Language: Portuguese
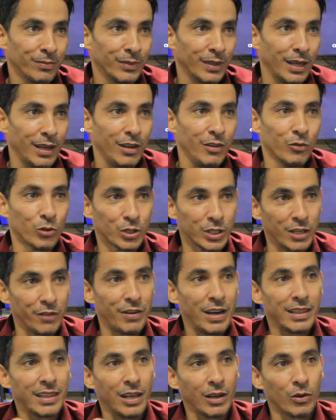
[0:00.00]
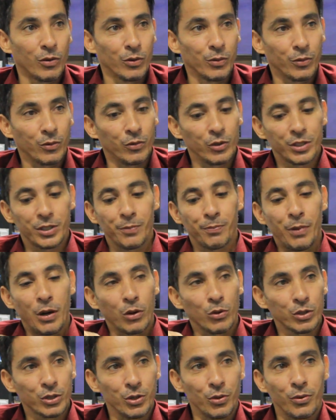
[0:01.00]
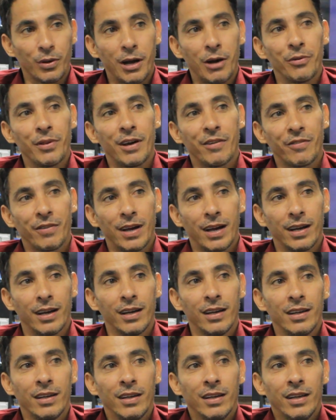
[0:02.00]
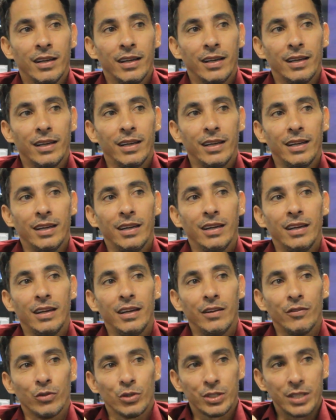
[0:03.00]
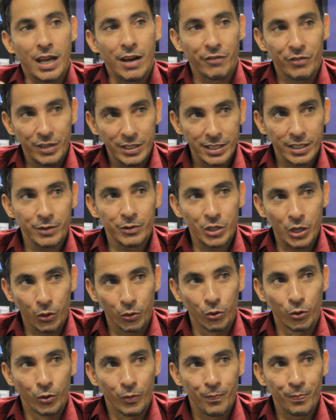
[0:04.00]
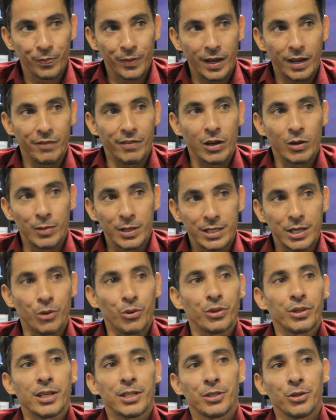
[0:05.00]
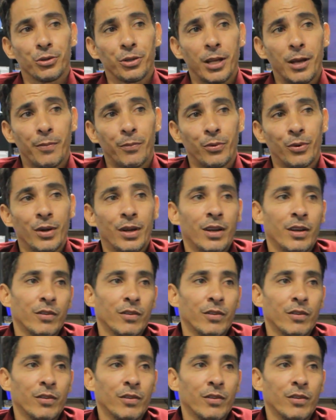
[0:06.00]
Né? E você vai ter como. Você parou seu carro na vaga, é, você avisa que chegou. Aí vai começar a contar seu tempo.